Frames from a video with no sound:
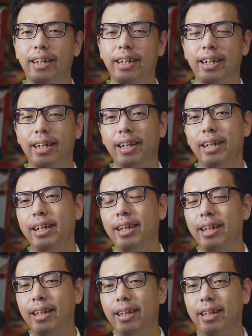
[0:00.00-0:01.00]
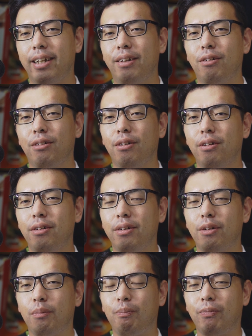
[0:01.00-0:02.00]
思いますので、
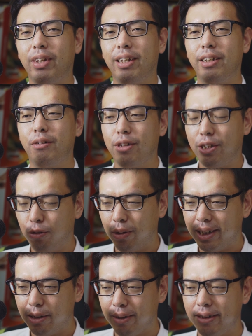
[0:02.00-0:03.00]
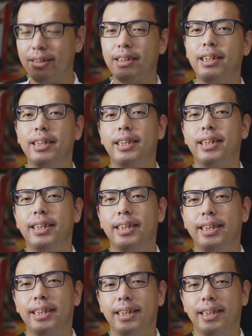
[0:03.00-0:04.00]
えー、どうぞよろしくお願いし
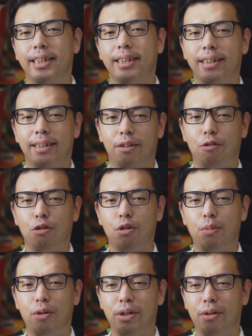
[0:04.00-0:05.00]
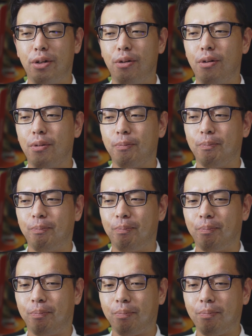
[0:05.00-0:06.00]
ます。で、今後もい
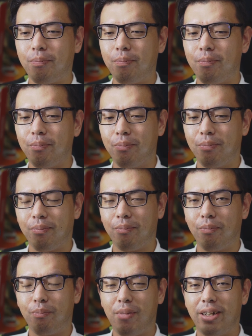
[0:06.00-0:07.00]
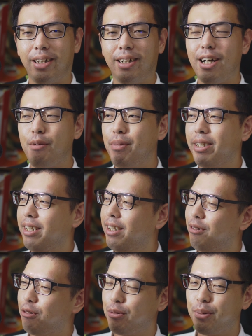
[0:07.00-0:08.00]
ろいろ、
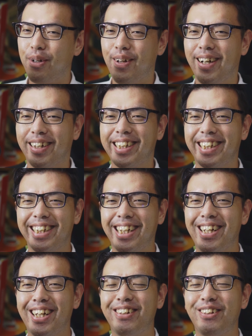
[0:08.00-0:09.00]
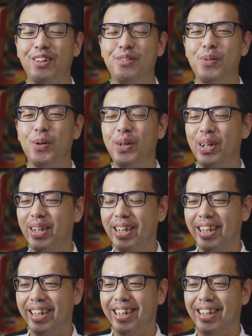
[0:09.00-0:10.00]
まあなんかあんまりコスプレの話してないで
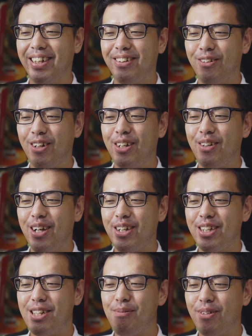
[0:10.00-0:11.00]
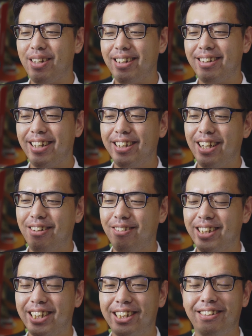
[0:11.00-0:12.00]
すけども、えー、その辺の話
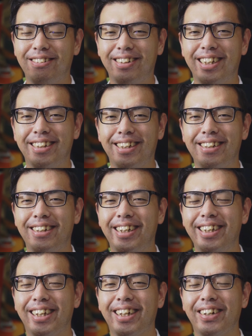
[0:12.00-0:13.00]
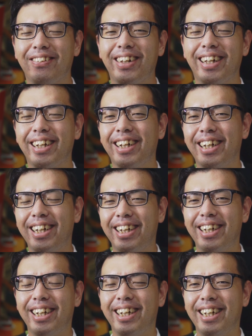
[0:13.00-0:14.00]
もね、最近あの自粛で全然できて
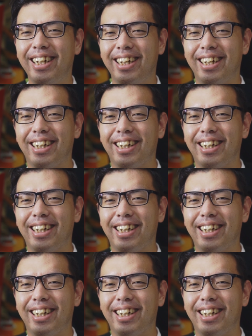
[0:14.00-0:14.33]
ないので、